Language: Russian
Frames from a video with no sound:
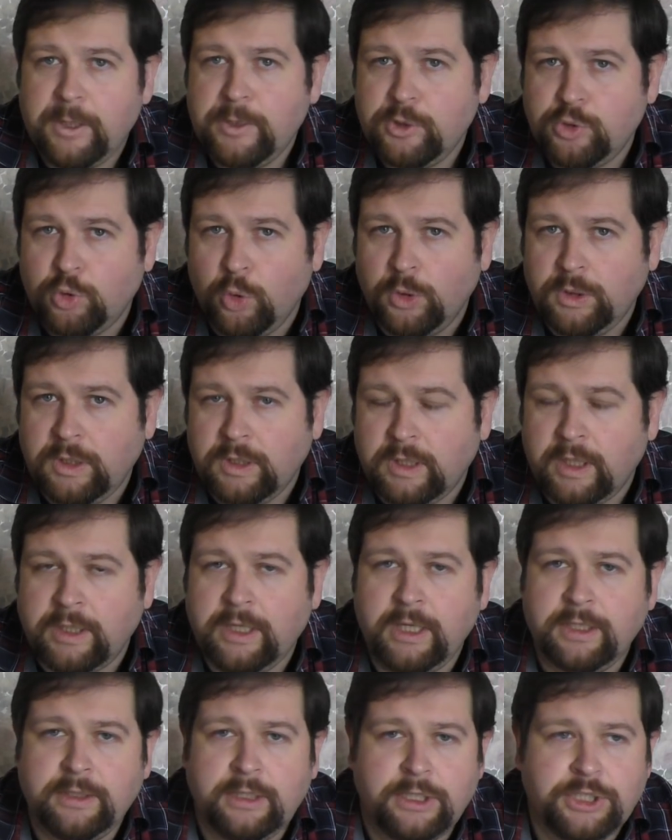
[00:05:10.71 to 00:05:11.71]
Стоит ли
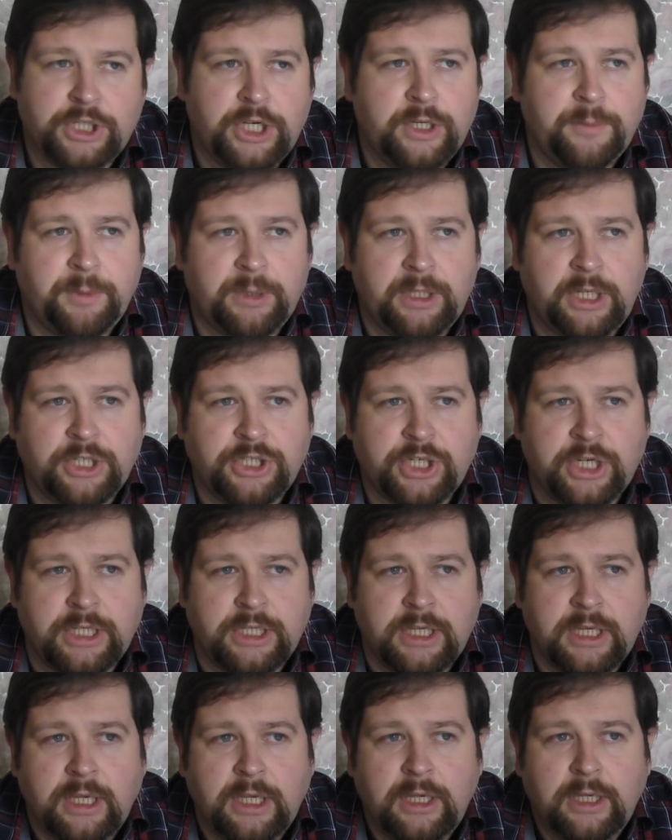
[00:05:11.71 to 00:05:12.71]
такие отношения
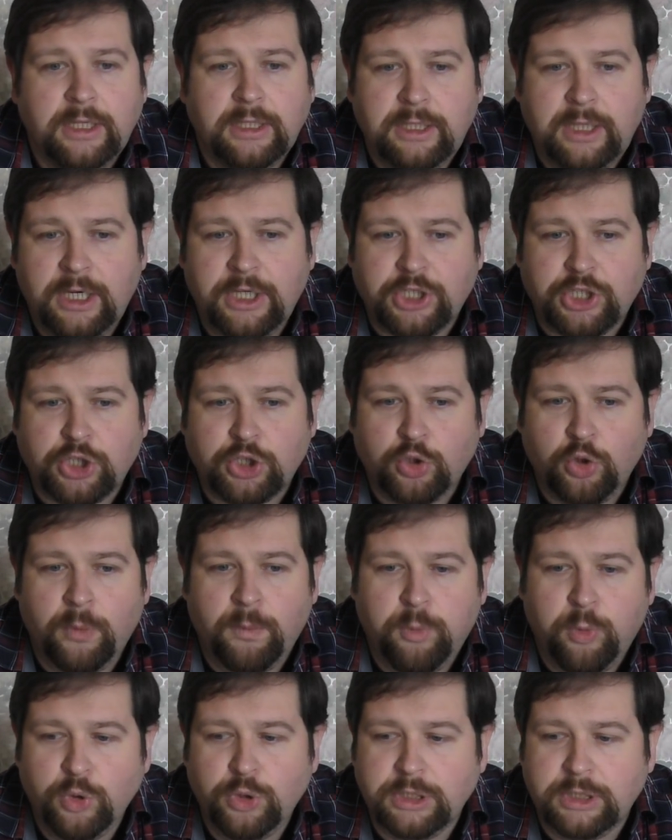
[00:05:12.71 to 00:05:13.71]
продолжать? Дальше, что
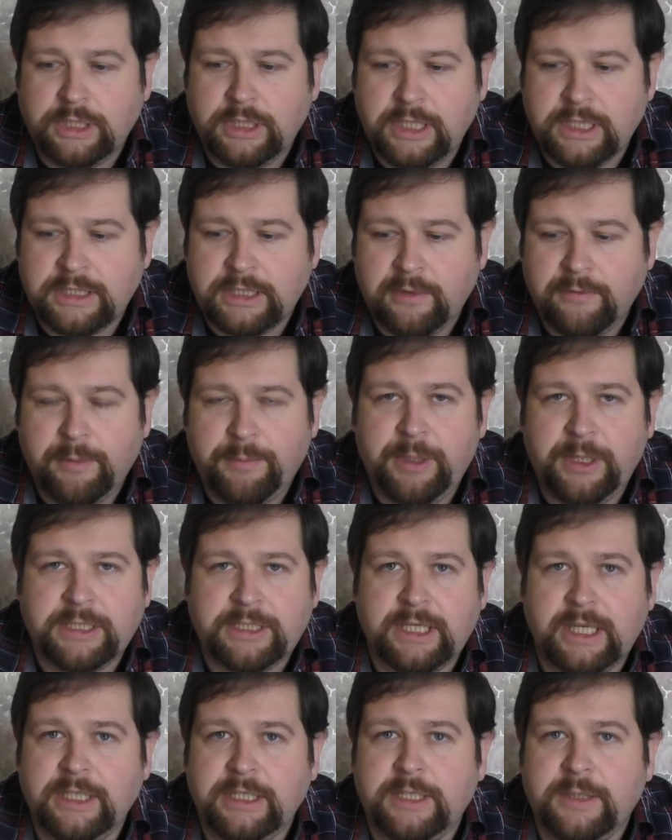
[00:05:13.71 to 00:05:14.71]
будет, если вы
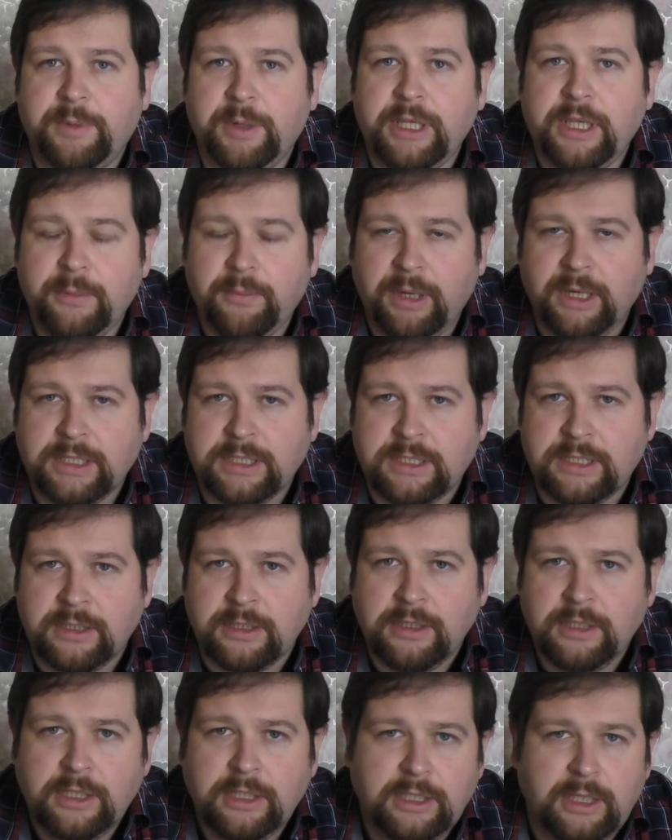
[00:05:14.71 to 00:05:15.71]
перестанете
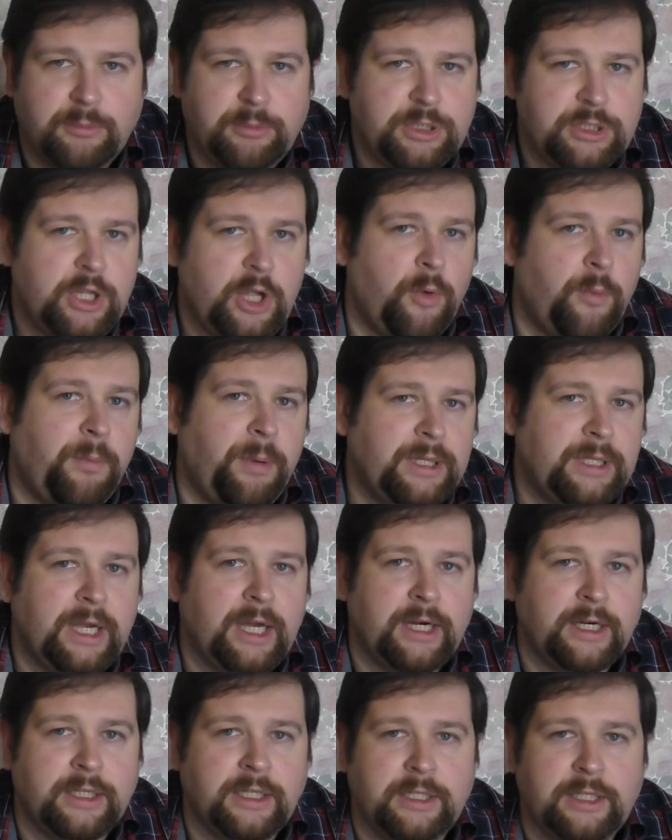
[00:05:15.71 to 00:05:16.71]
прогибаться? Там, не знаю,
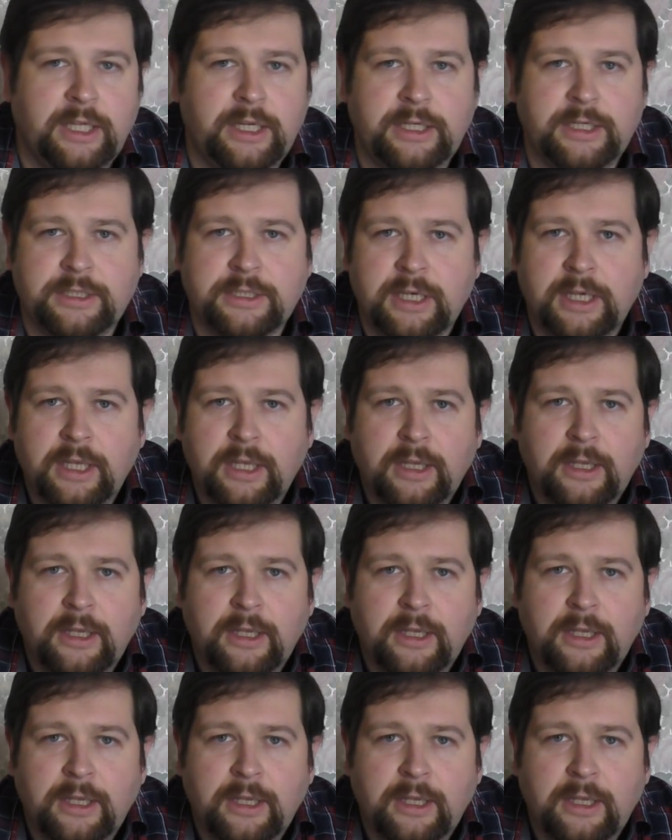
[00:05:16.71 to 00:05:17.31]
подарки дарить.